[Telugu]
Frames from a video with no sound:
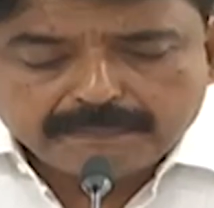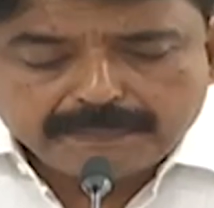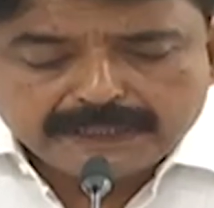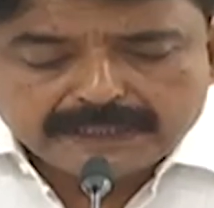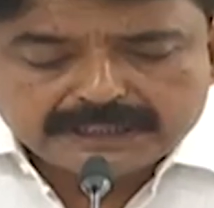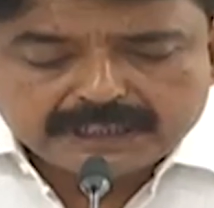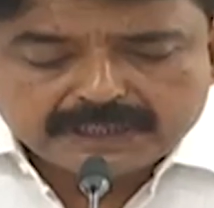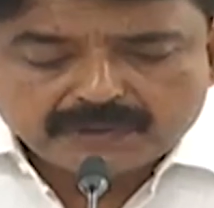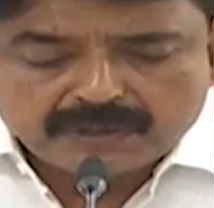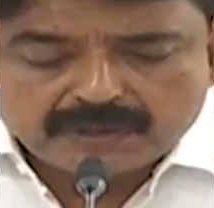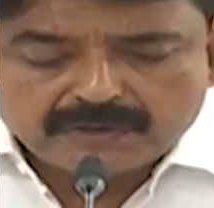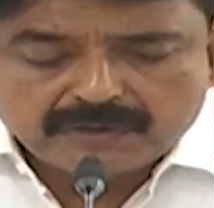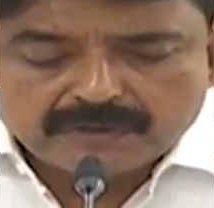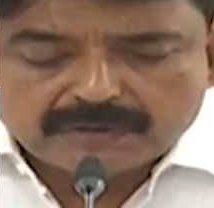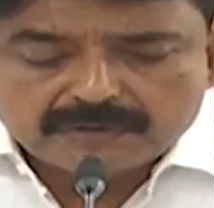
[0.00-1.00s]
బీసీ
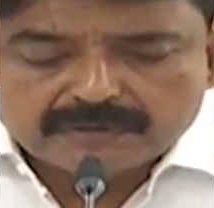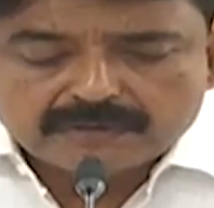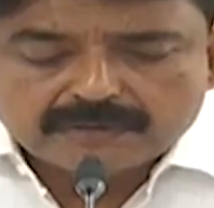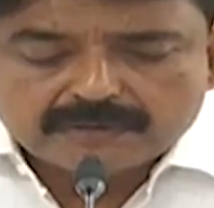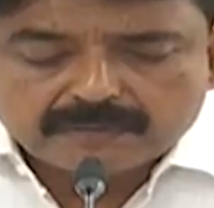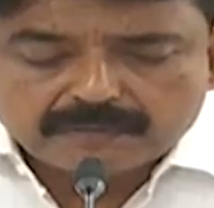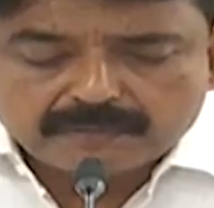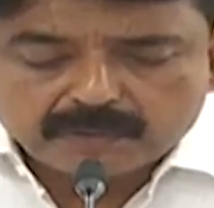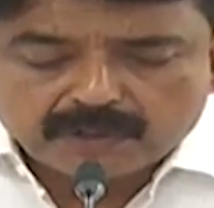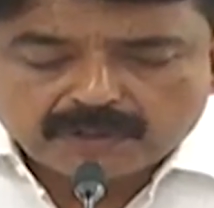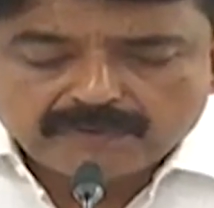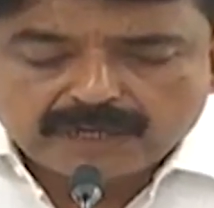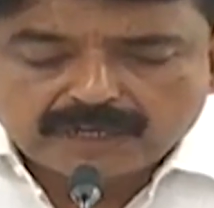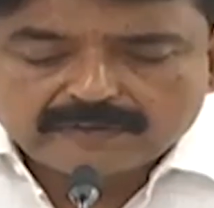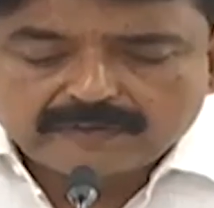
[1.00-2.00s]
కులం
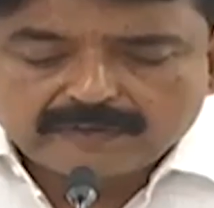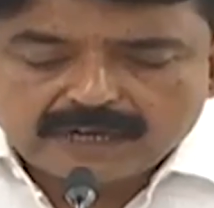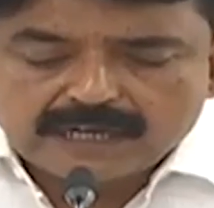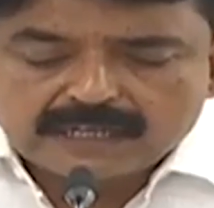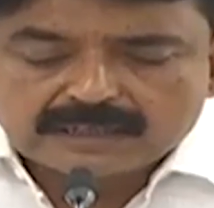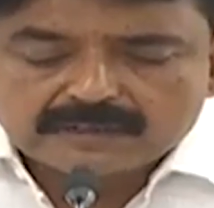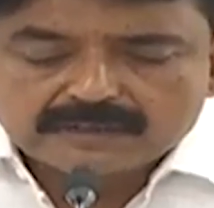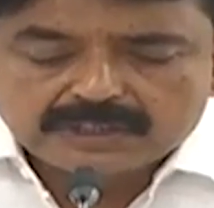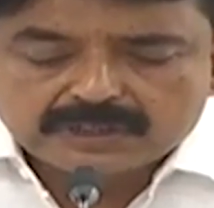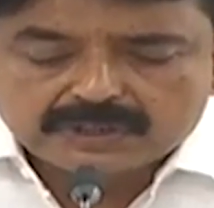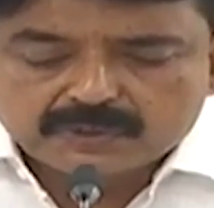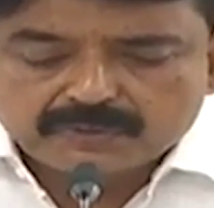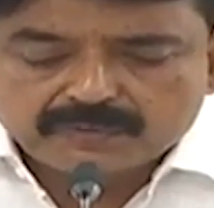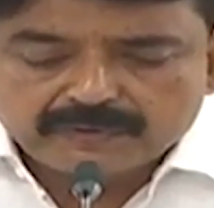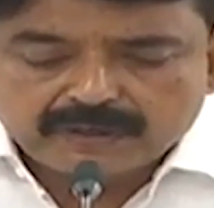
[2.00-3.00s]
కులం వారు వివాహాంతరం
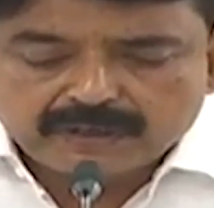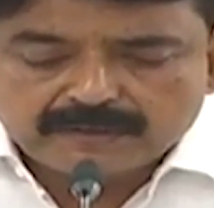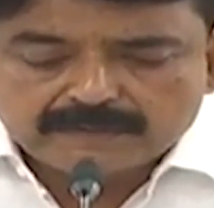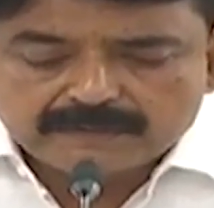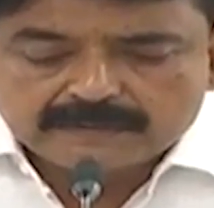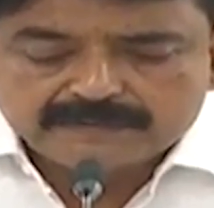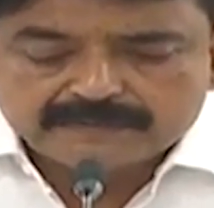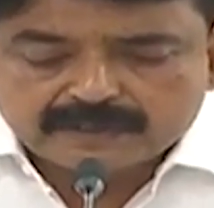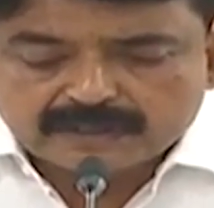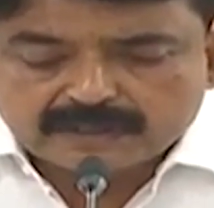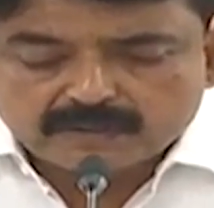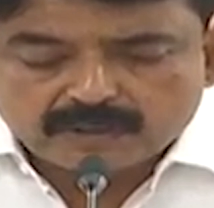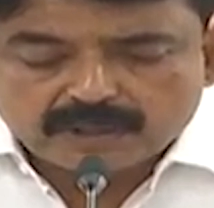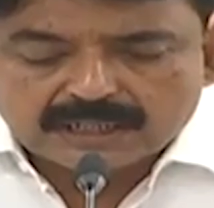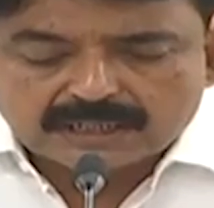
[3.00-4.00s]
చేసుకు
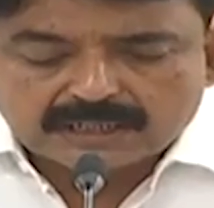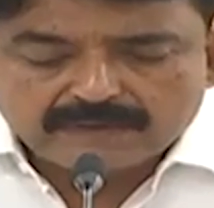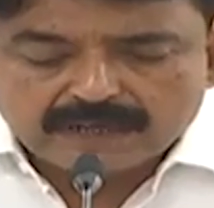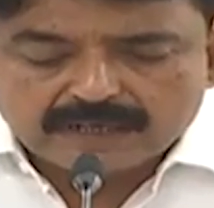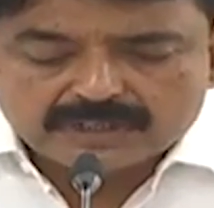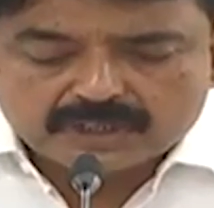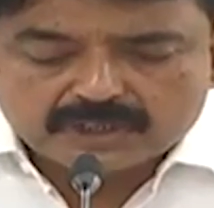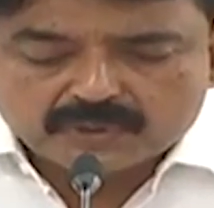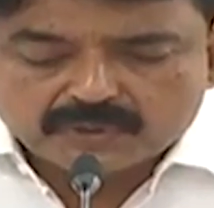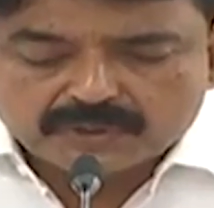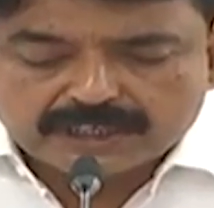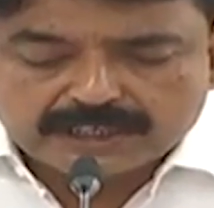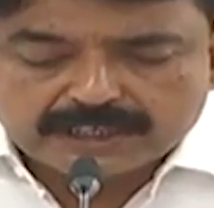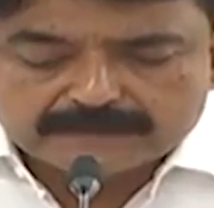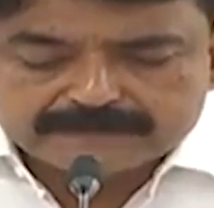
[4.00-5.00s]
కులాంతర వివాహం
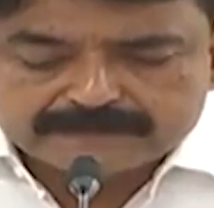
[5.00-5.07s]
చేసుకుంటే